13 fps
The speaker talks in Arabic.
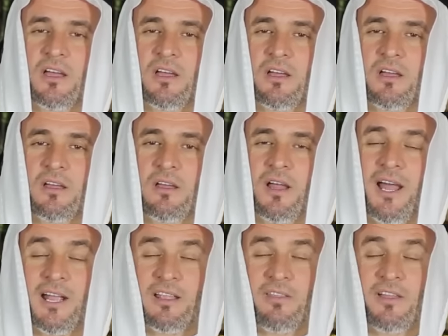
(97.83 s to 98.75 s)
آه،
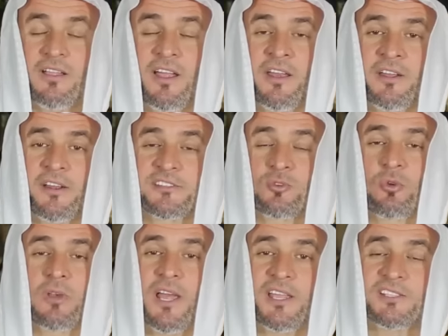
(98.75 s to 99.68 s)
هكذا كان
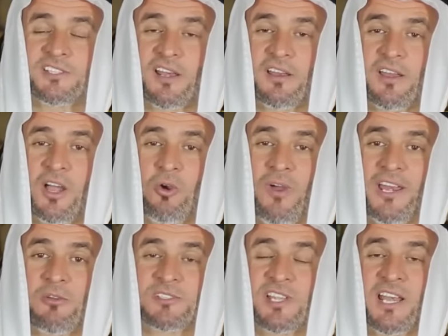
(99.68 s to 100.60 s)
رسول الله صلى الله
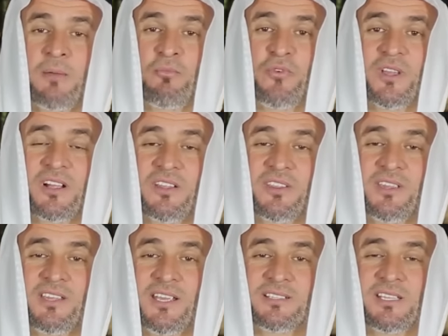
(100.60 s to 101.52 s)
عليه وسلم في
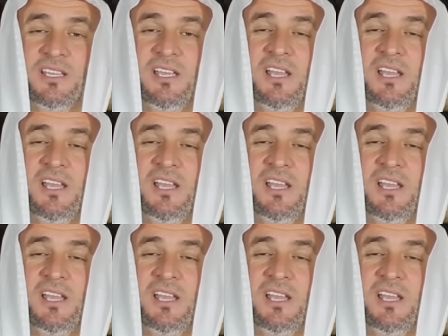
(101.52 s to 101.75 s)
قضية